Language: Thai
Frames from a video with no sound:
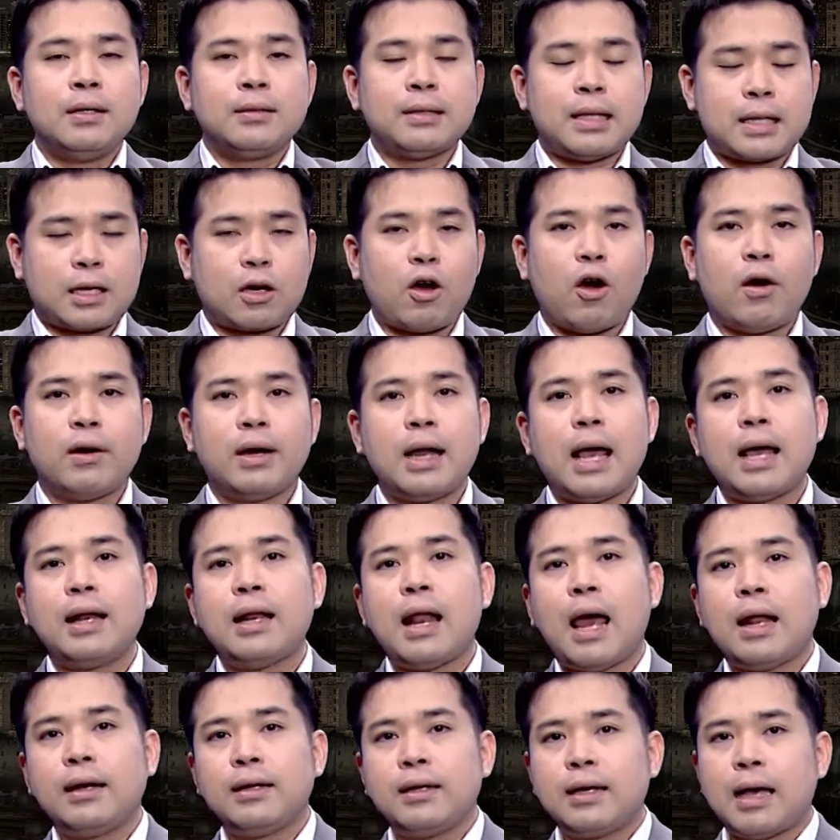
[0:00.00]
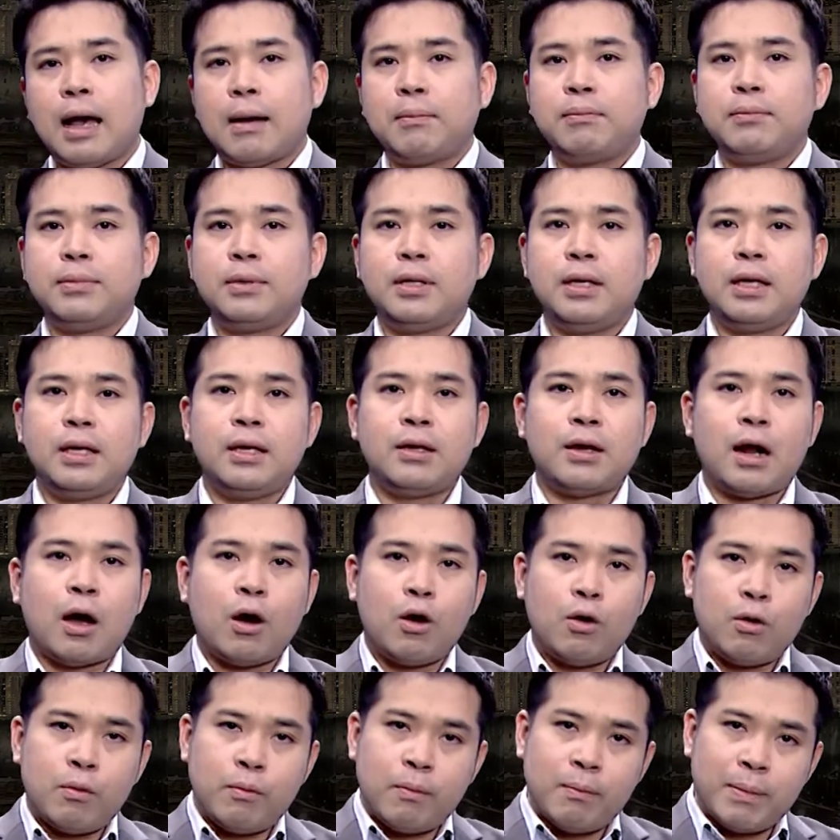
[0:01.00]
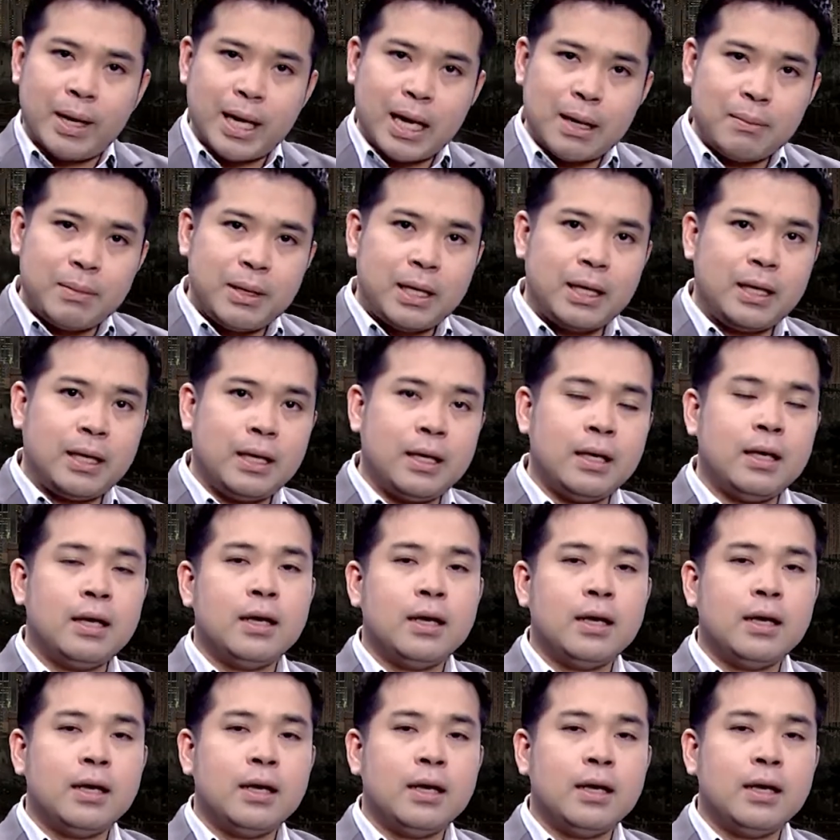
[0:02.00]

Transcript: แต่ก่อนหน้านั้นครับที่เราไม่ได้มี